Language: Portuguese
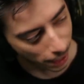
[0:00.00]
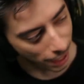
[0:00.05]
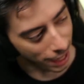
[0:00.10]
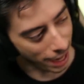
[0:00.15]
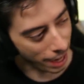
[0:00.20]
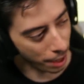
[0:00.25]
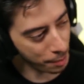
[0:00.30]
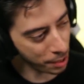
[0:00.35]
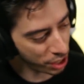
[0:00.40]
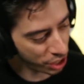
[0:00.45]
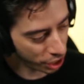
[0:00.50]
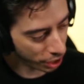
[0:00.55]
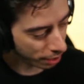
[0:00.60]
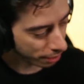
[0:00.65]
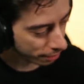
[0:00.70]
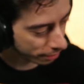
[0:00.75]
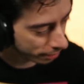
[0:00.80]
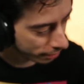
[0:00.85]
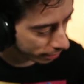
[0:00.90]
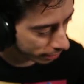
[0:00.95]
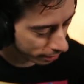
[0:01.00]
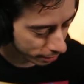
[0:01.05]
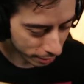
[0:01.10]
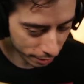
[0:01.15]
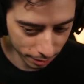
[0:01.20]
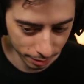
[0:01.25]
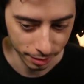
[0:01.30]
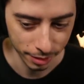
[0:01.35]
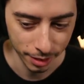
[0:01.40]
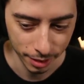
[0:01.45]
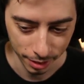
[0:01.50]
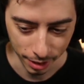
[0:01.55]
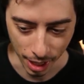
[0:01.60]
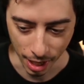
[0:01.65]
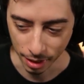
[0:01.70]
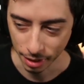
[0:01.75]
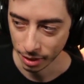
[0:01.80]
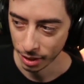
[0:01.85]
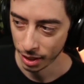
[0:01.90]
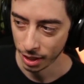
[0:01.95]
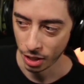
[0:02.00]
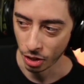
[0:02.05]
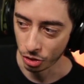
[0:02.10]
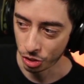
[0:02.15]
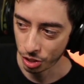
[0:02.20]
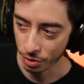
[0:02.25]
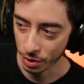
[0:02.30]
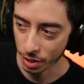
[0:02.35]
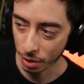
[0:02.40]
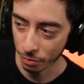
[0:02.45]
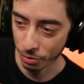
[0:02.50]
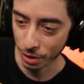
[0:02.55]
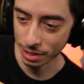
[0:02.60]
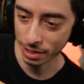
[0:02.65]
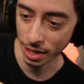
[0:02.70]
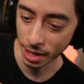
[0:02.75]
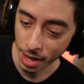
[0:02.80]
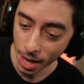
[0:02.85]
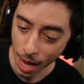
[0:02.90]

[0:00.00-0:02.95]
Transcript: galera. Menti. Tá? Eu tive que fazer...